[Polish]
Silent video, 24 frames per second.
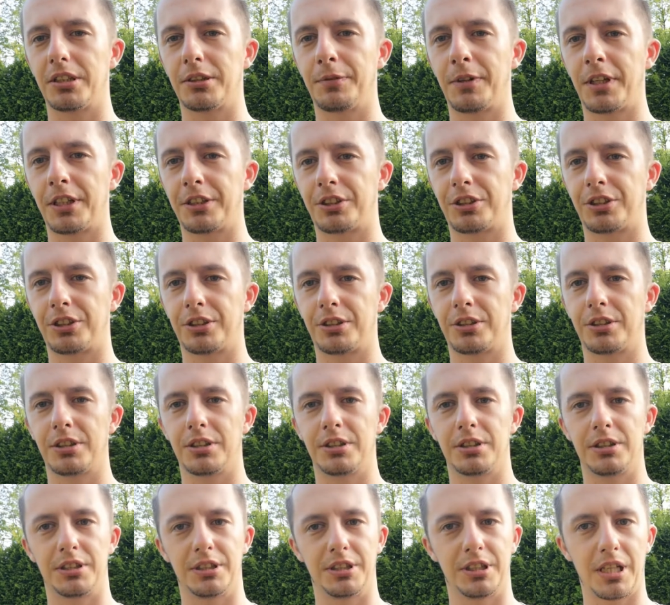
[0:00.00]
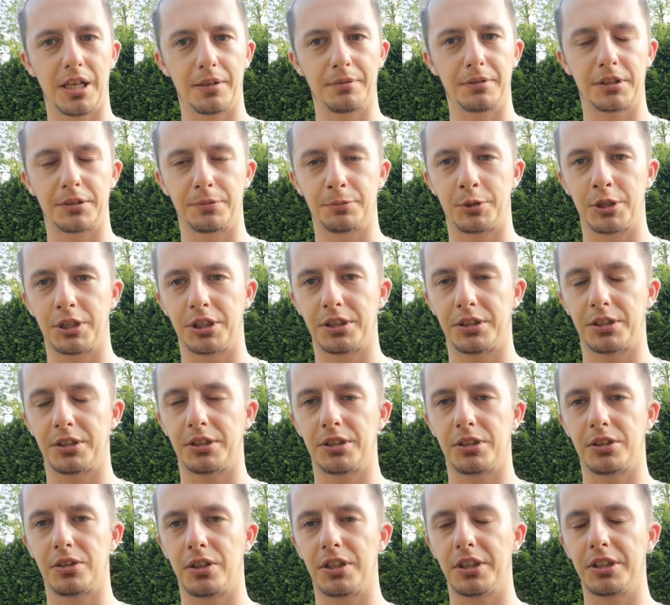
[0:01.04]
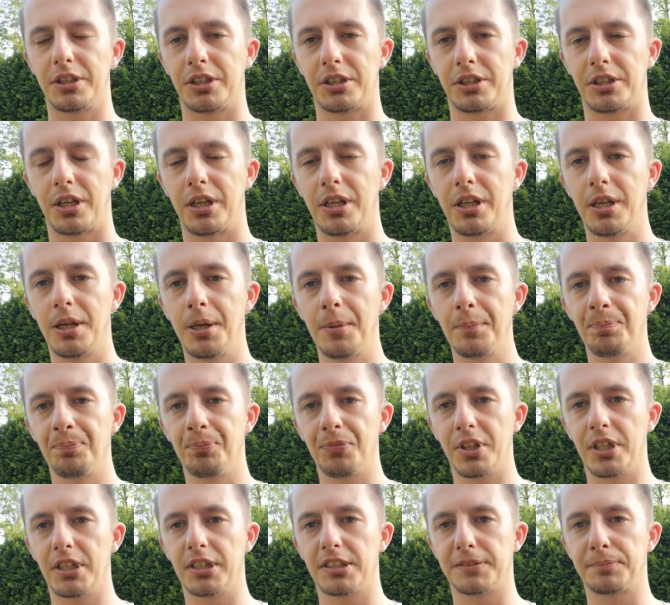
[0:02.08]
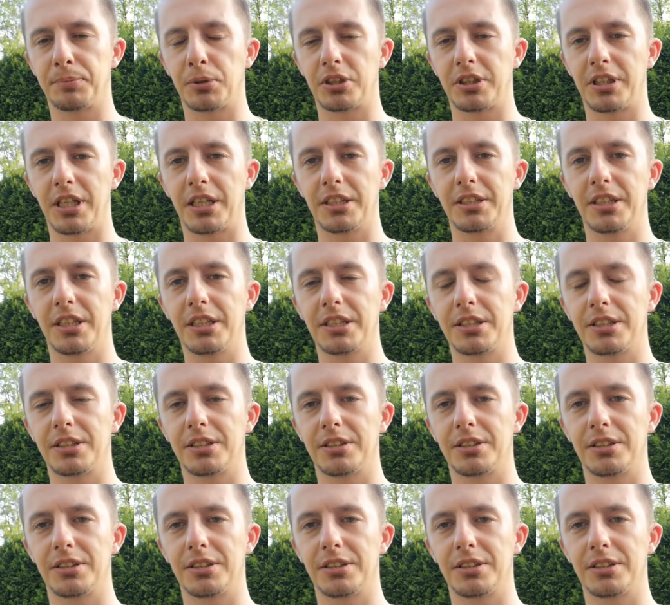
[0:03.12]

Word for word: 2, 3 i nawet w tych e, kolejnych e, spotkaniach.